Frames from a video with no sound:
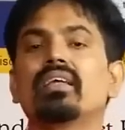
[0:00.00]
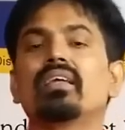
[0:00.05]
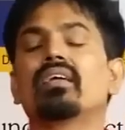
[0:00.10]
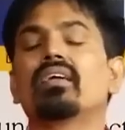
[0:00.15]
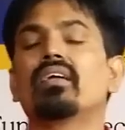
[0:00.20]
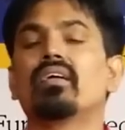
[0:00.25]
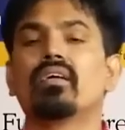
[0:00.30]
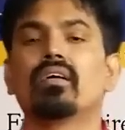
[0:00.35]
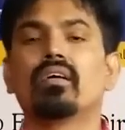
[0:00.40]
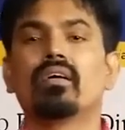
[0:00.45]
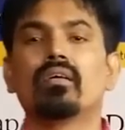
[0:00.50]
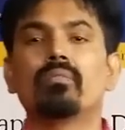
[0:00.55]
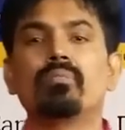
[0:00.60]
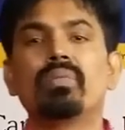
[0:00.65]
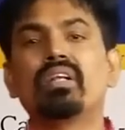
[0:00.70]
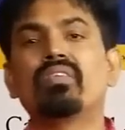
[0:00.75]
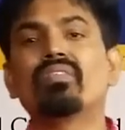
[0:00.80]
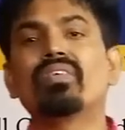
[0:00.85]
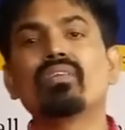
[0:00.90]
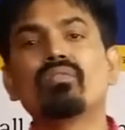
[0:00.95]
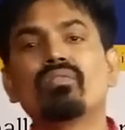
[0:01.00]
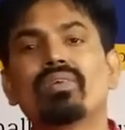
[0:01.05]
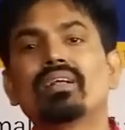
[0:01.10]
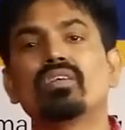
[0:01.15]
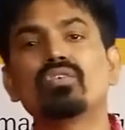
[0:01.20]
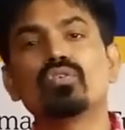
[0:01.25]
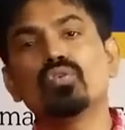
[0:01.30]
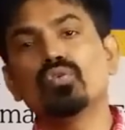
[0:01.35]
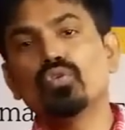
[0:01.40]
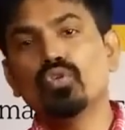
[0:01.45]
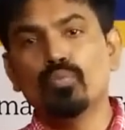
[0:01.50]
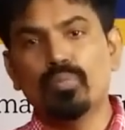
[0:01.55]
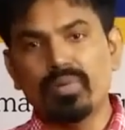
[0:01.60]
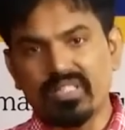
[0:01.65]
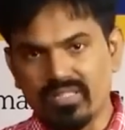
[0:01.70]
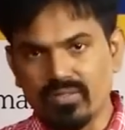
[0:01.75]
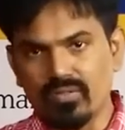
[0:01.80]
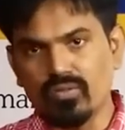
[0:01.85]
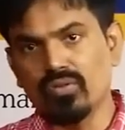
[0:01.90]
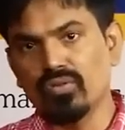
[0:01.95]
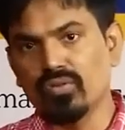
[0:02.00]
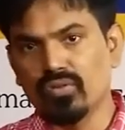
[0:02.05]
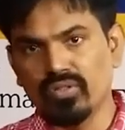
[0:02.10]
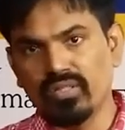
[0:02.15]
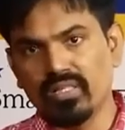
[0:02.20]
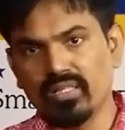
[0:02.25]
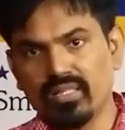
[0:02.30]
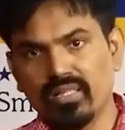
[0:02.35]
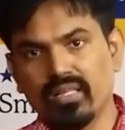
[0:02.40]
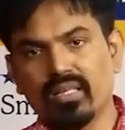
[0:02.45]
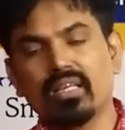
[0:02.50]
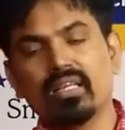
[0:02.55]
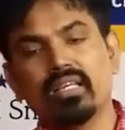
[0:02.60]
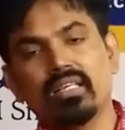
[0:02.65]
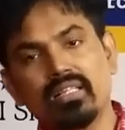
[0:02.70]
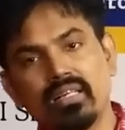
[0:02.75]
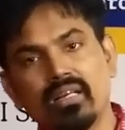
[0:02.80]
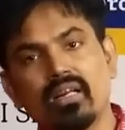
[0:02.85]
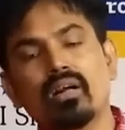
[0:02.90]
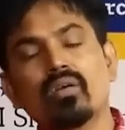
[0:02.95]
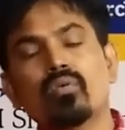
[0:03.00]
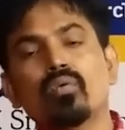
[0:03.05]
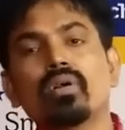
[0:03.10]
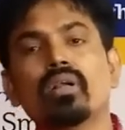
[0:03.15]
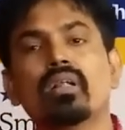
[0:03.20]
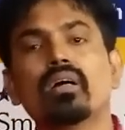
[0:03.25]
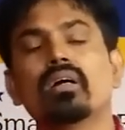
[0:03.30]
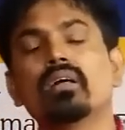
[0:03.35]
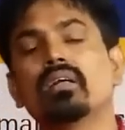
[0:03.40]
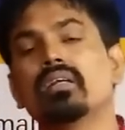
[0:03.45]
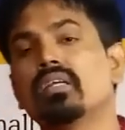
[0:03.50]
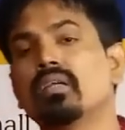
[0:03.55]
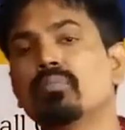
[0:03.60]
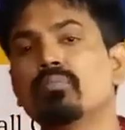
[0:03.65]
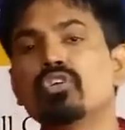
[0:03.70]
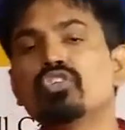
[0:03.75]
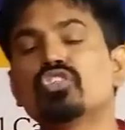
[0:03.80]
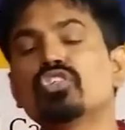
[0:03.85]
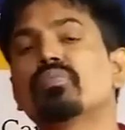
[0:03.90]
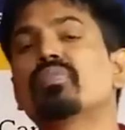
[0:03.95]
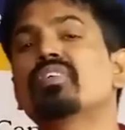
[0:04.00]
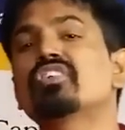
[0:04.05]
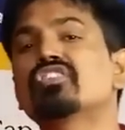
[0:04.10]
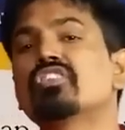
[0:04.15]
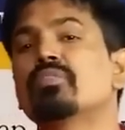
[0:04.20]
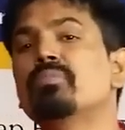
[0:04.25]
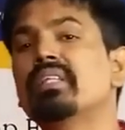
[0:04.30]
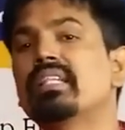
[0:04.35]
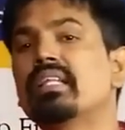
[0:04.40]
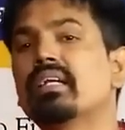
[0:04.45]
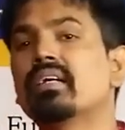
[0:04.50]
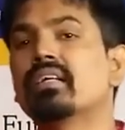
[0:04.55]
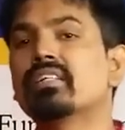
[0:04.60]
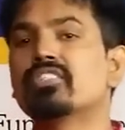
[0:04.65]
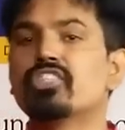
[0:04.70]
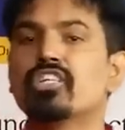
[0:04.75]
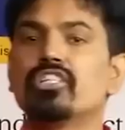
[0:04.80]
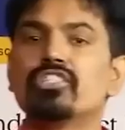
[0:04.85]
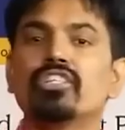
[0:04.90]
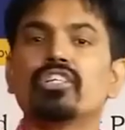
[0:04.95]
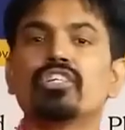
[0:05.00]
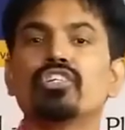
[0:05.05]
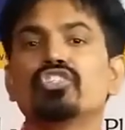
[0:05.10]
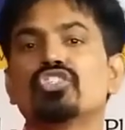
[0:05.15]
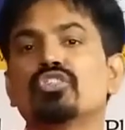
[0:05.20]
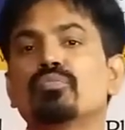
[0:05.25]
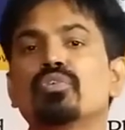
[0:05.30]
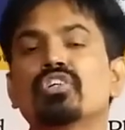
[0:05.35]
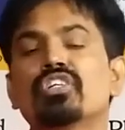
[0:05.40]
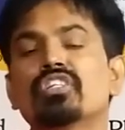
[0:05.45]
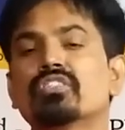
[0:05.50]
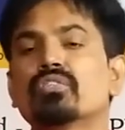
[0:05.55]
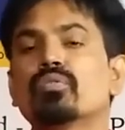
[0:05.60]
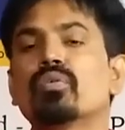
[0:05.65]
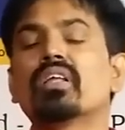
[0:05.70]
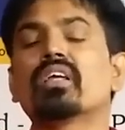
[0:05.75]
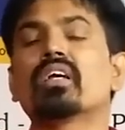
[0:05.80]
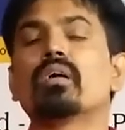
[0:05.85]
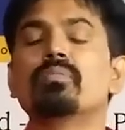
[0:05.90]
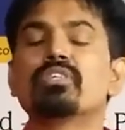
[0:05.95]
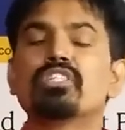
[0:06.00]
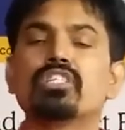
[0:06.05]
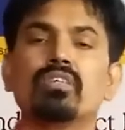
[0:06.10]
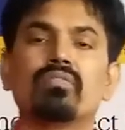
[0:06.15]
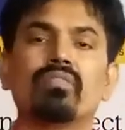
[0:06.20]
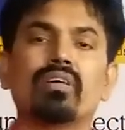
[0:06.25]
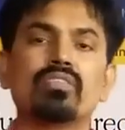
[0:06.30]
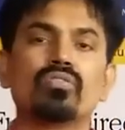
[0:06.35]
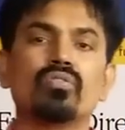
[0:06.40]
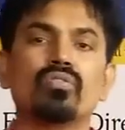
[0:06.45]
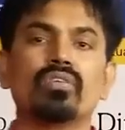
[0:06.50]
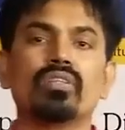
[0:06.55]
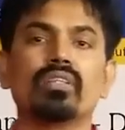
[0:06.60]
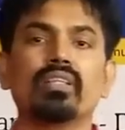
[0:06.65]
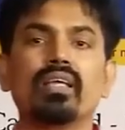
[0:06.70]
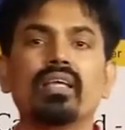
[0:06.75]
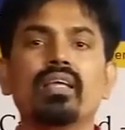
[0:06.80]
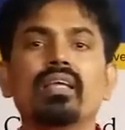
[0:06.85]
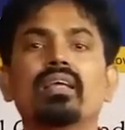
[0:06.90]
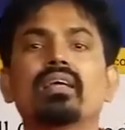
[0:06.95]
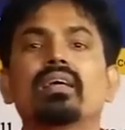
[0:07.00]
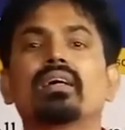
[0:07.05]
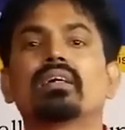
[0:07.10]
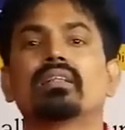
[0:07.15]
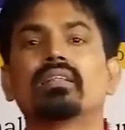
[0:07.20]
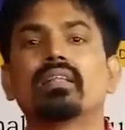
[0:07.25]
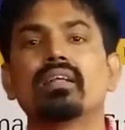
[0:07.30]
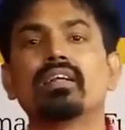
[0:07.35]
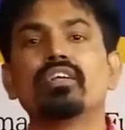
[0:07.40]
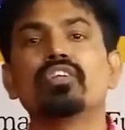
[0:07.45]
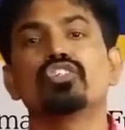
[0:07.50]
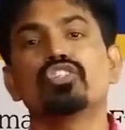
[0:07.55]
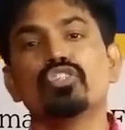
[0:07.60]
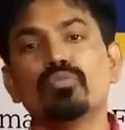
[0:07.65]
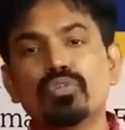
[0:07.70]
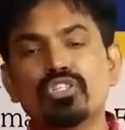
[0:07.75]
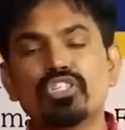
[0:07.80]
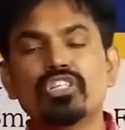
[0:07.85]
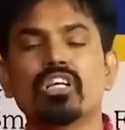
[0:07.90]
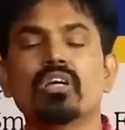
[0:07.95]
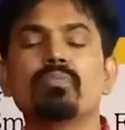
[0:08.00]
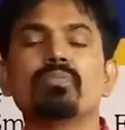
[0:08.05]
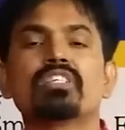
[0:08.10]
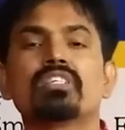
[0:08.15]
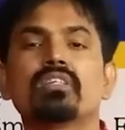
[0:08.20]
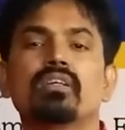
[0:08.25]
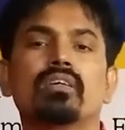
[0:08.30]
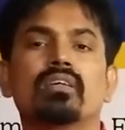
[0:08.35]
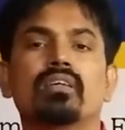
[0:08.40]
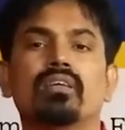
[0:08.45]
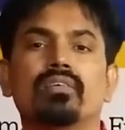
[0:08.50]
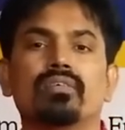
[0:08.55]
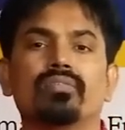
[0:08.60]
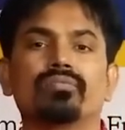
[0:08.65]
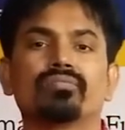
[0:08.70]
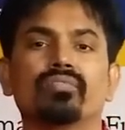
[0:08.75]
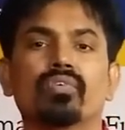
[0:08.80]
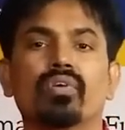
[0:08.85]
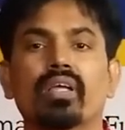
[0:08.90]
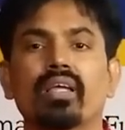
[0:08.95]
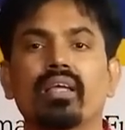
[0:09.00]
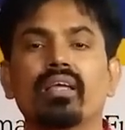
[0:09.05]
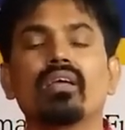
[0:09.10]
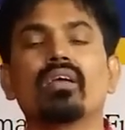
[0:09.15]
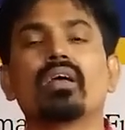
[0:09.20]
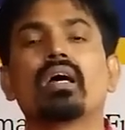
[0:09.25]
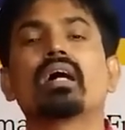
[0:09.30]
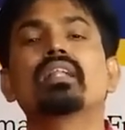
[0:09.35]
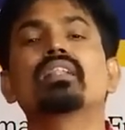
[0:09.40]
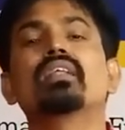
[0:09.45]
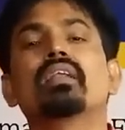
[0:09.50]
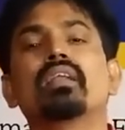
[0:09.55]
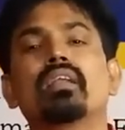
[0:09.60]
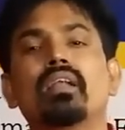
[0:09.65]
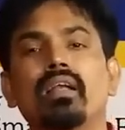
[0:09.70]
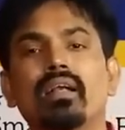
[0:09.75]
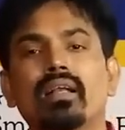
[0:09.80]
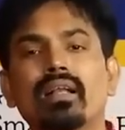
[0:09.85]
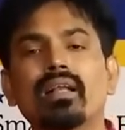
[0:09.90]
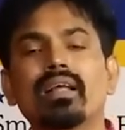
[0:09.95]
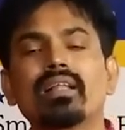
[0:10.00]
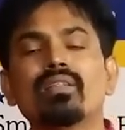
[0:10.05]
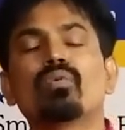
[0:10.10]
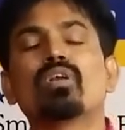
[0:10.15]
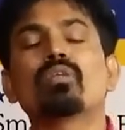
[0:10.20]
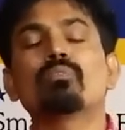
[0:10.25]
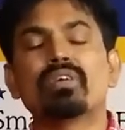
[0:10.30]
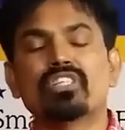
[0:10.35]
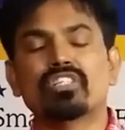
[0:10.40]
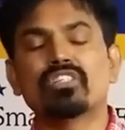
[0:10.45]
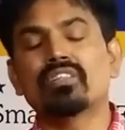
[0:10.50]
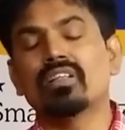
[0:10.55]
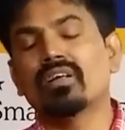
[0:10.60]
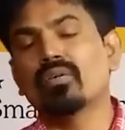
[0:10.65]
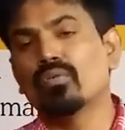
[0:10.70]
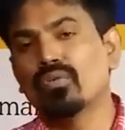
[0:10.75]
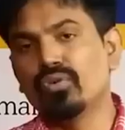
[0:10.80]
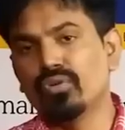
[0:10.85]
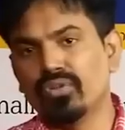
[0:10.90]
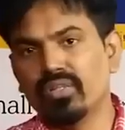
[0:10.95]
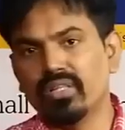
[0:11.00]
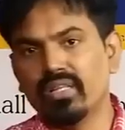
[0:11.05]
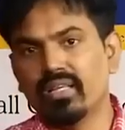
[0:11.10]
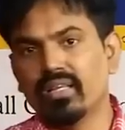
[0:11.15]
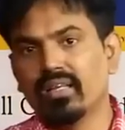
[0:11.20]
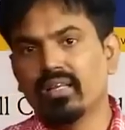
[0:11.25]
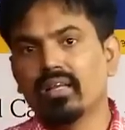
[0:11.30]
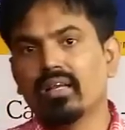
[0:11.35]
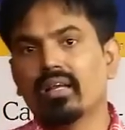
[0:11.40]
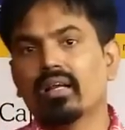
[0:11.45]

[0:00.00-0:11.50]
అది బిట్వీన్ వన్ టు టూ పర్సెంట్ ఉంటుంది ఇది కాకుండా ఈ మ్యూచువల్ ఫండ్స్ని మీ దగ్గర చేర్చే డిస్ట్రిబ్యూటర్స్ కూడా కమిషన్ ఇవ్వాల్సి ఉంటుంది దాన్ని డిస్ట్రిబ్యూషన్ కమిషన్ అంటారు ఓకే అది లిటల్గా అది వన్ పర్సెంట్ దాకా ఉంటుంది